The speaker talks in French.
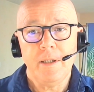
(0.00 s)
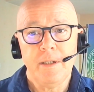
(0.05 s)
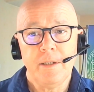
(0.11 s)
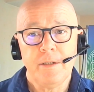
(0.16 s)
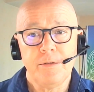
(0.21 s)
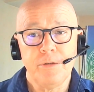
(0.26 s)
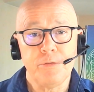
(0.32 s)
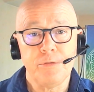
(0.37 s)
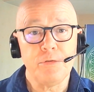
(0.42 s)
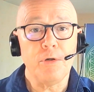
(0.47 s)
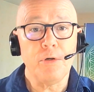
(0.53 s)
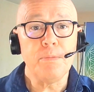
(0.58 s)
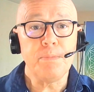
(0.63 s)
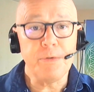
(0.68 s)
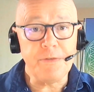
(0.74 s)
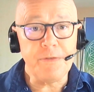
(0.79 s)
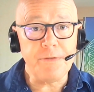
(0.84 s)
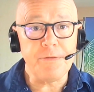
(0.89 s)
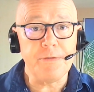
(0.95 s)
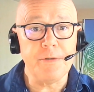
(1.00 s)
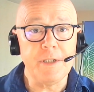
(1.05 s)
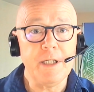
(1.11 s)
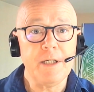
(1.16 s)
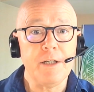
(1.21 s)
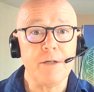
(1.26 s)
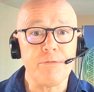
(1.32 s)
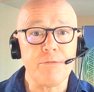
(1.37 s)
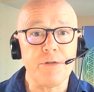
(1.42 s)
de se
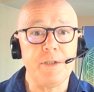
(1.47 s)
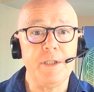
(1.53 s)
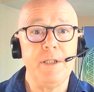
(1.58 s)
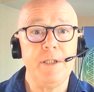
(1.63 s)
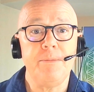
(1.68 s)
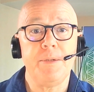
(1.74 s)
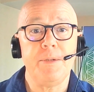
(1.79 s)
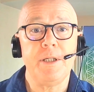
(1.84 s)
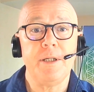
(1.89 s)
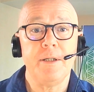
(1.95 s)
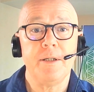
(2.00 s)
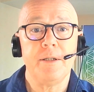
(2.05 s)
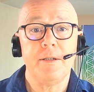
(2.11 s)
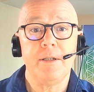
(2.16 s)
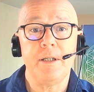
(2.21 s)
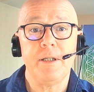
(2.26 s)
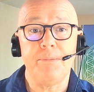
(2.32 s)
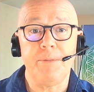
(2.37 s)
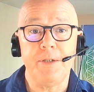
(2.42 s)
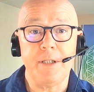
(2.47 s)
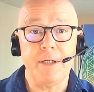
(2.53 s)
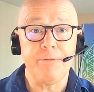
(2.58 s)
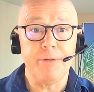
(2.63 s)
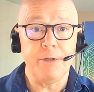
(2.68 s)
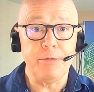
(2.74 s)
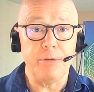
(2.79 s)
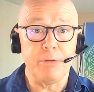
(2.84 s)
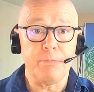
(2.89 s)
repositionner, comme je dis, euh, et puis,
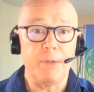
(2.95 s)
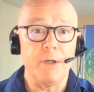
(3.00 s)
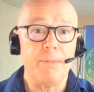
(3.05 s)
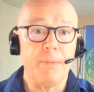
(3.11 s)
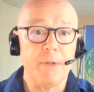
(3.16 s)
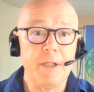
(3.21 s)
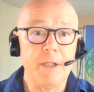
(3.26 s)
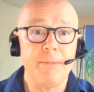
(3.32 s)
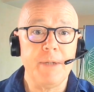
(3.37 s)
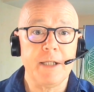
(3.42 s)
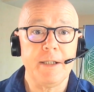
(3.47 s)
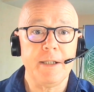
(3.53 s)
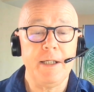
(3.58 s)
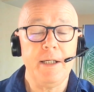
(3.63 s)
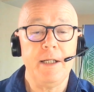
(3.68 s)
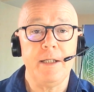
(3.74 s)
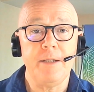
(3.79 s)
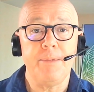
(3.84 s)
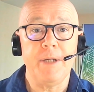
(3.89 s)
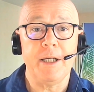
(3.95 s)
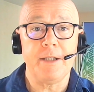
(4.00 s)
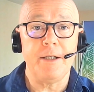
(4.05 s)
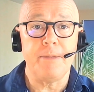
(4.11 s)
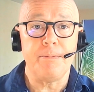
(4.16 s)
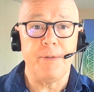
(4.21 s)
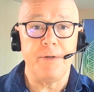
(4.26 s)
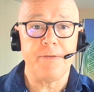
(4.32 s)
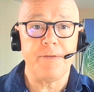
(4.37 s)
défendre notre propre liberté.
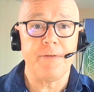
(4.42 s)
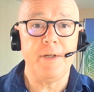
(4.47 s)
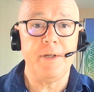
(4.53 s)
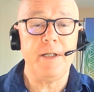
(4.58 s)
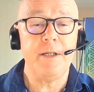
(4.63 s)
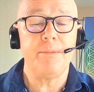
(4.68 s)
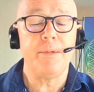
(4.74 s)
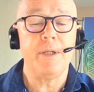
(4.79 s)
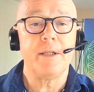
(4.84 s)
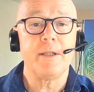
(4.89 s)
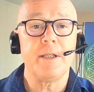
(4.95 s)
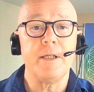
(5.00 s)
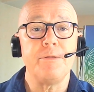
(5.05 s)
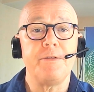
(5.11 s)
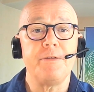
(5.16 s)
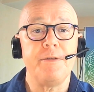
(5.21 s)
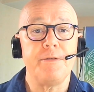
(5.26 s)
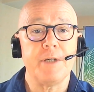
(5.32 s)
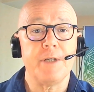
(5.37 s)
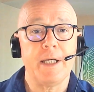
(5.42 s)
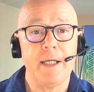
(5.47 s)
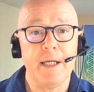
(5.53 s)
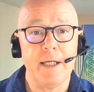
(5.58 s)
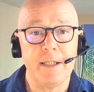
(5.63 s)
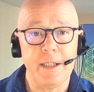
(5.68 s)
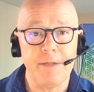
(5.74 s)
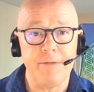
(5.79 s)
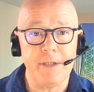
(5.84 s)
Liberté de pensée, liberté aussi de
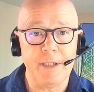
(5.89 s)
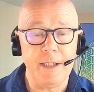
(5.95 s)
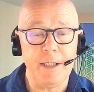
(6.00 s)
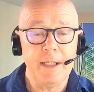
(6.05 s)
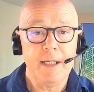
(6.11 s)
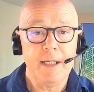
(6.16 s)
créativité,